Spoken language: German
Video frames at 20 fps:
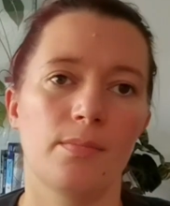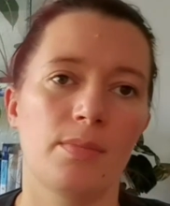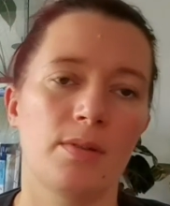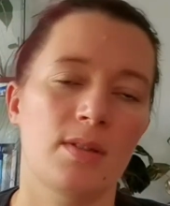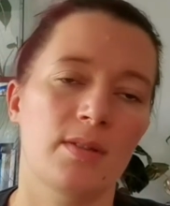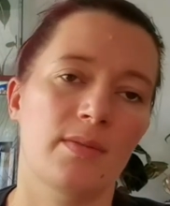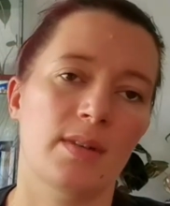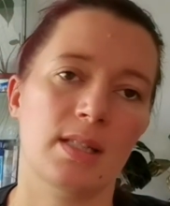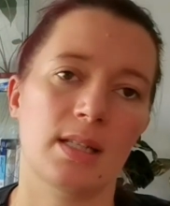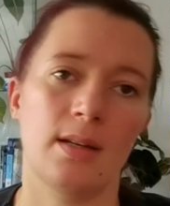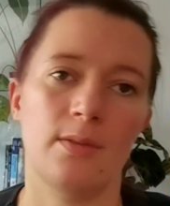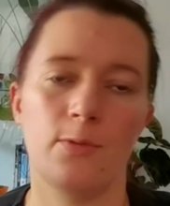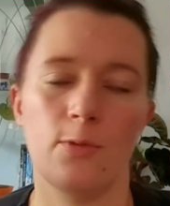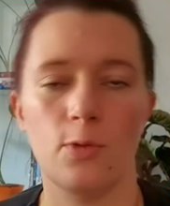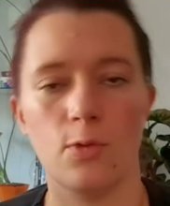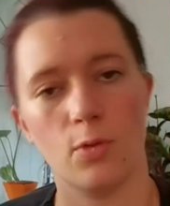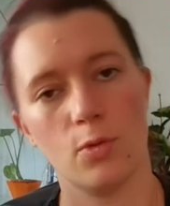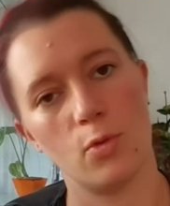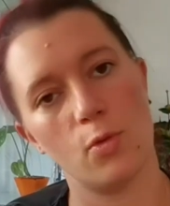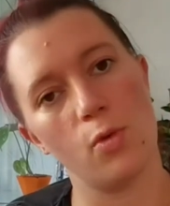ein bisschen was
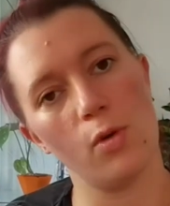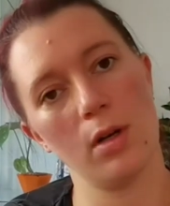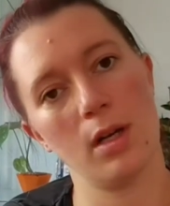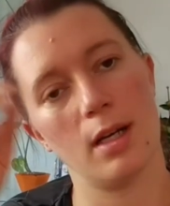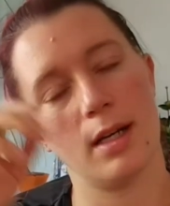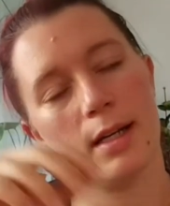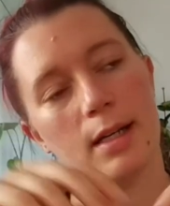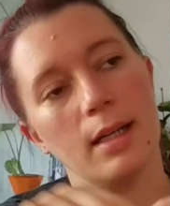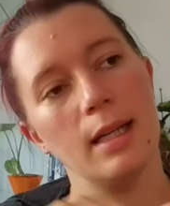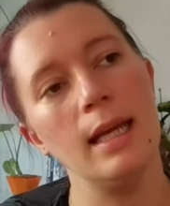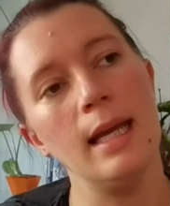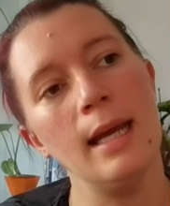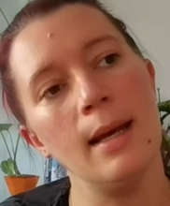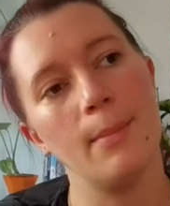einfügen und hochladen.